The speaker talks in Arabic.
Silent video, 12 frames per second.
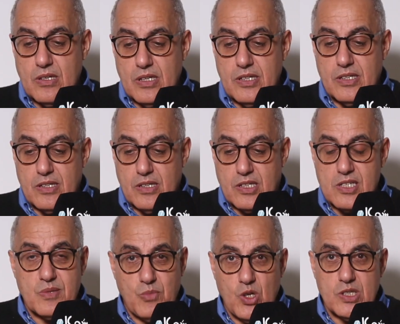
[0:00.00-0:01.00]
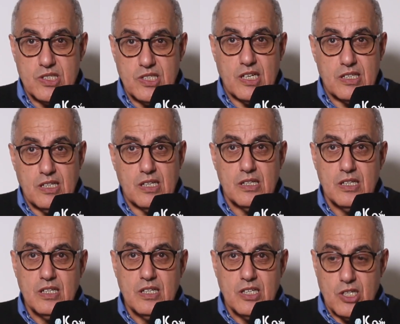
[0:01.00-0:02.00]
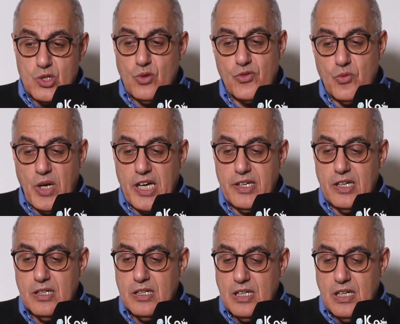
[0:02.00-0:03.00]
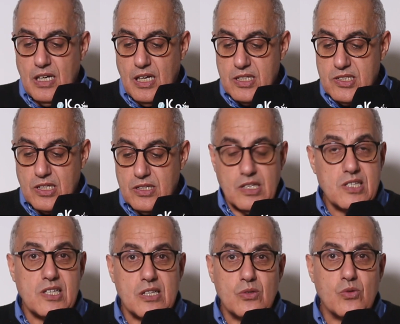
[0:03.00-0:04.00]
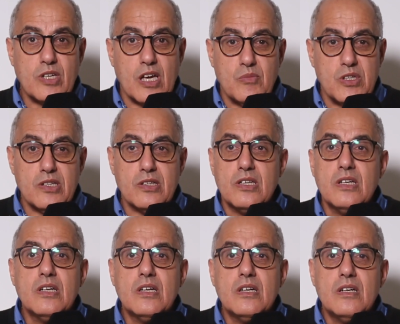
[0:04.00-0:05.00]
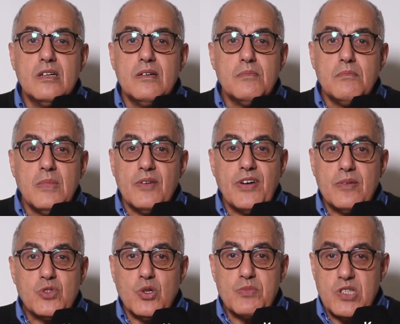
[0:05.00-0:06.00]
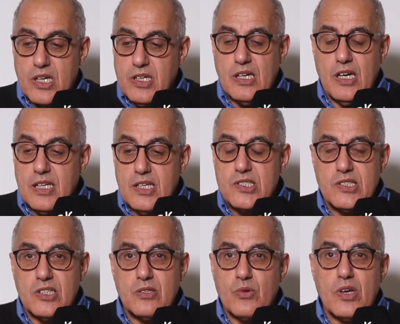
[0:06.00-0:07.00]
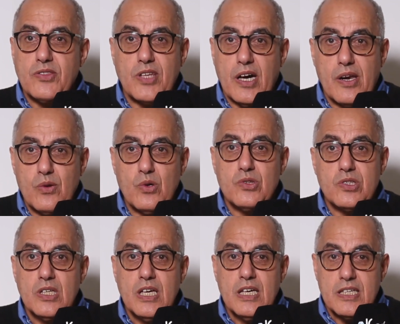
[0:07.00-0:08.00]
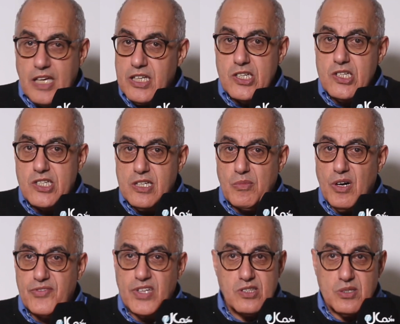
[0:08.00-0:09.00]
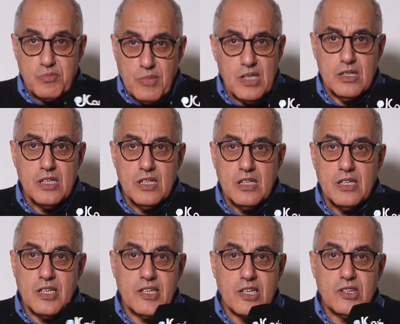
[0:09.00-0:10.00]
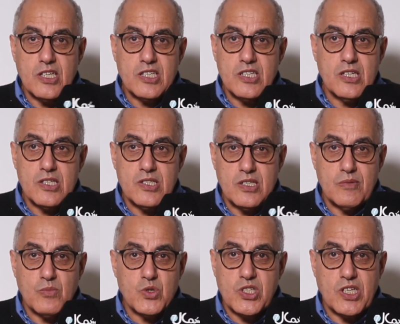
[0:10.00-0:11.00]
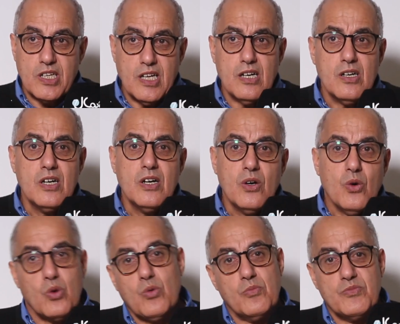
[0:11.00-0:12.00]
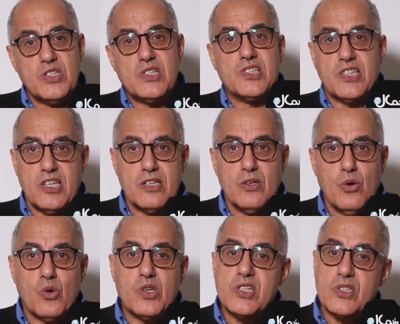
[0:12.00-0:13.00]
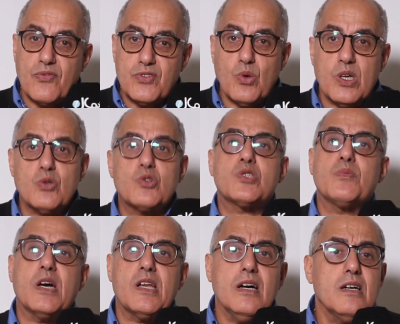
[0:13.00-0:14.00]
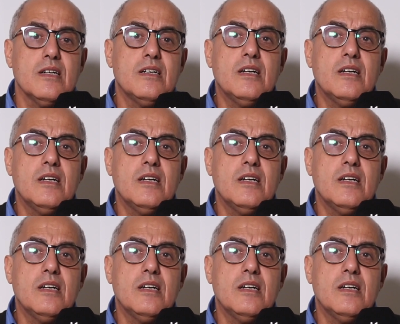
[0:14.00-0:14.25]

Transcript: اللي كيسمعوا هاد الشهاده يشوفوا معنا علاش هاد الناس هادو كاملين ما فهمتهمش انا علاش كيديروا لنا التعرض كاينين شي مافيا تما اللي كدير شي, شي مشكله ومدسكين وكيصيفطوا هادوك الجباله